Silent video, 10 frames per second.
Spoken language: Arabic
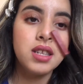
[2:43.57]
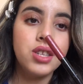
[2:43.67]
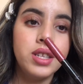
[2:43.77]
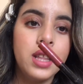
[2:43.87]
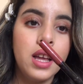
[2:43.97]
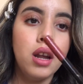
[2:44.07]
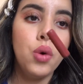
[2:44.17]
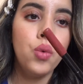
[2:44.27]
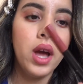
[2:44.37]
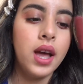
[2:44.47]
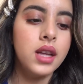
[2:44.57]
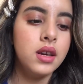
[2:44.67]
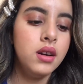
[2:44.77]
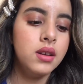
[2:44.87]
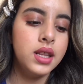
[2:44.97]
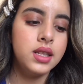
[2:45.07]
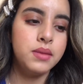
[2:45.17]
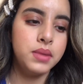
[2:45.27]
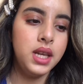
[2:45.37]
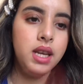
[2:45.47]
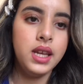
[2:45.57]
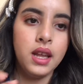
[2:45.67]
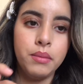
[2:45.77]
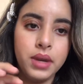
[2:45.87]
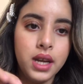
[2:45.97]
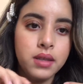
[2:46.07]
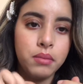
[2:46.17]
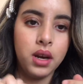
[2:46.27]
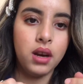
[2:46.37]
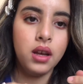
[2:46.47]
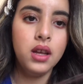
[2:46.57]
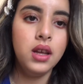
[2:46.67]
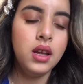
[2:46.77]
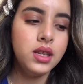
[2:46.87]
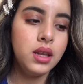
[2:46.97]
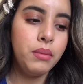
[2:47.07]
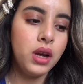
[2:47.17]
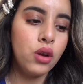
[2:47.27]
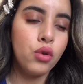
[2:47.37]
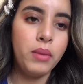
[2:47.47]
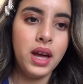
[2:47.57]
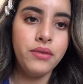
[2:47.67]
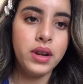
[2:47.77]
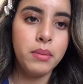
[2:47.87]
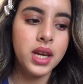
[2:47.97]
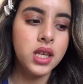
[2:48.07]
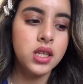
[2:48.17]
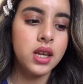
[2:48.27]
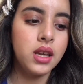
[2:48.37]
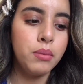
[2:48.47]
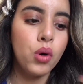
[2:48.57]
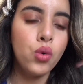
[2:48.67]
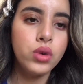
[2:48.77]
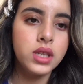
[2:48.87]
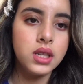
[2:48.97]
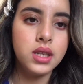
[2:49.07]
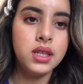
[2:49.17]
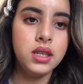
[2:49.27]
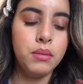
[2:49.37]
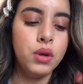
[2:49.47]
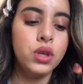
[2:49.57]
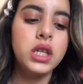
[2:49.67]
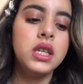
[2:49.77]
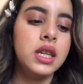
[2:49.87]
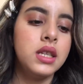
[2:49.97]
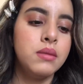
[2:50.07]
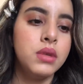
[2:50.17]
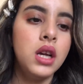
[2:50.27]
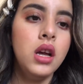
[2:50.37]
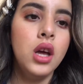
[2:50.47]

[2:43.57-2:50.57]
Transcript: جديد دايره هو هذا غادي تمسح ليا البنات مع صم راكم عارفين الماكياج دغيا بقوه استعمالو داكشي كيتمسح